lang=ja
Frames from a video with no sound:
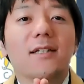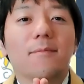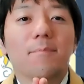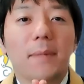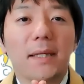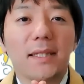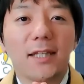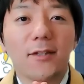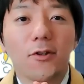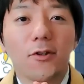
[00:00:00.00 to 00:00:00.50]

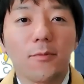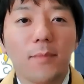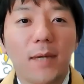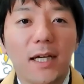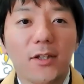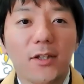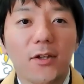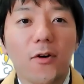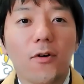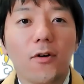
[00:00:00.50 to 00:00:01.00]
またのお
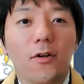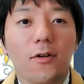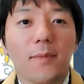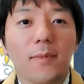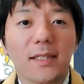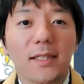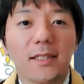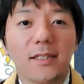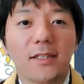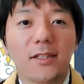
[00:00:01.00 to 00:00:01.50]
参りをお
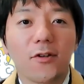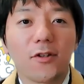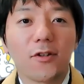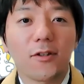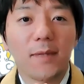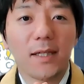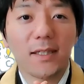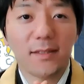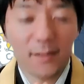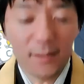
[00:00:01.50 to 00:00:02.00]
待ちしており
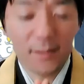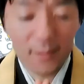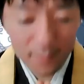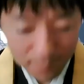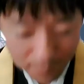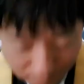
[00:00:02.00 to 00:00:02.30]
ます。